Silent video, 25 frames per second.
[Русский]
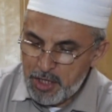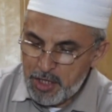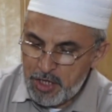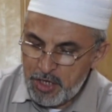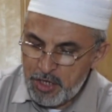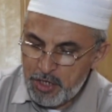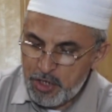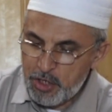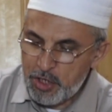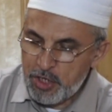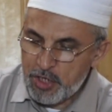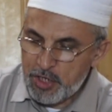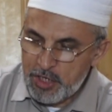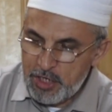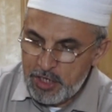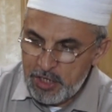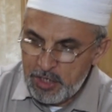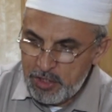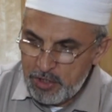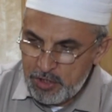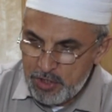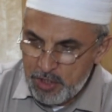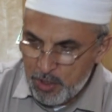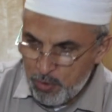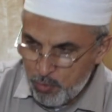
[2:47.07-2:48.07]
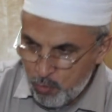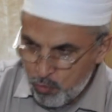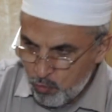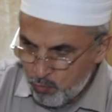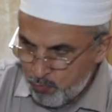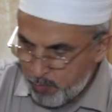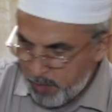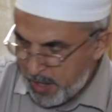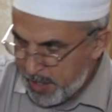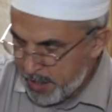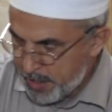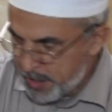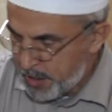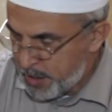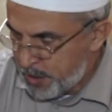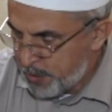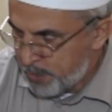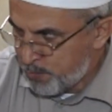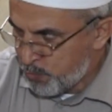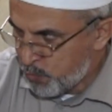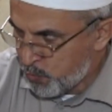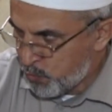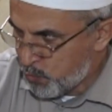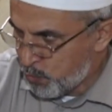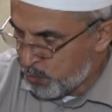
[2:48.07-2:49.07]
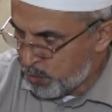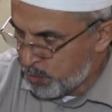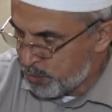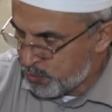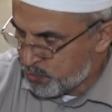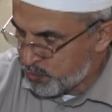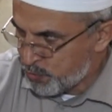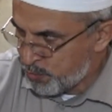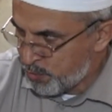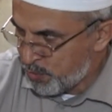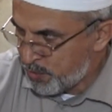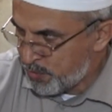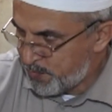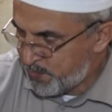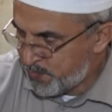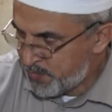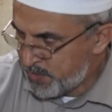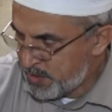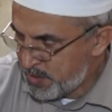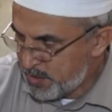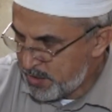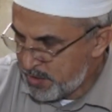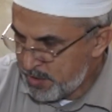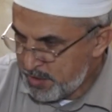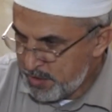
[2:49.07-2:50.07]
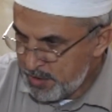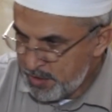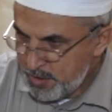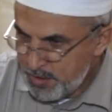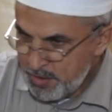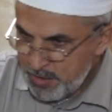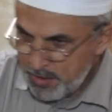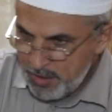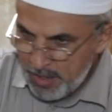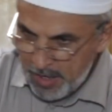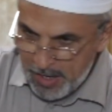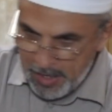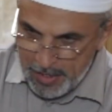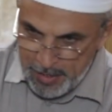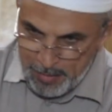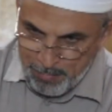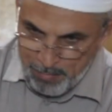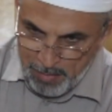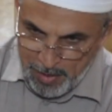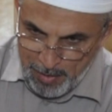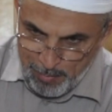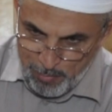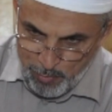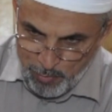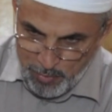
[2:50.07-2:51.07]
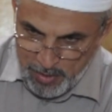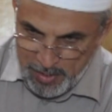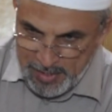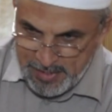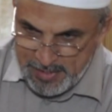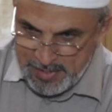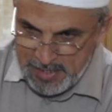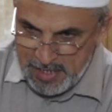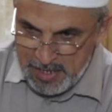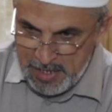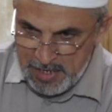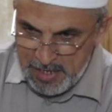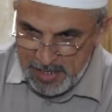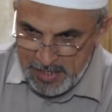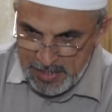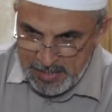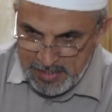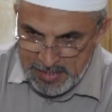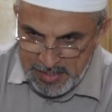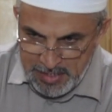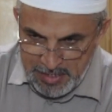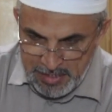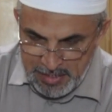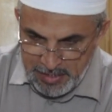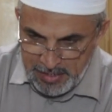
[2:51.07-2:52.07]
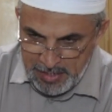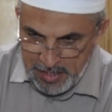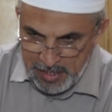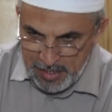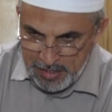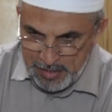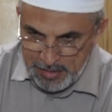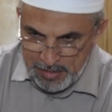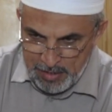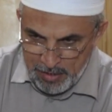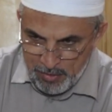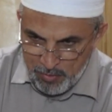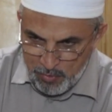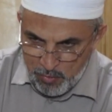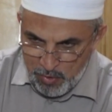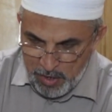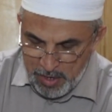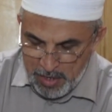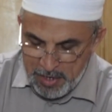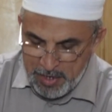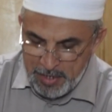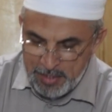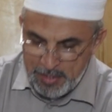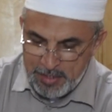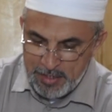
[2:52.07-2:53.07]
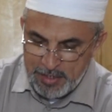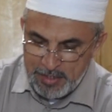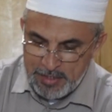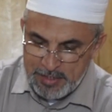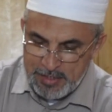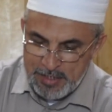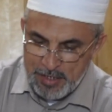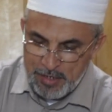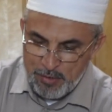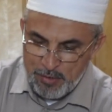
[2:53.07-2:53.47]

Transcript: Имаму Ахмаду не пришлось бы терпеть столько ударов плетью, если бы он применил все наши маслаха,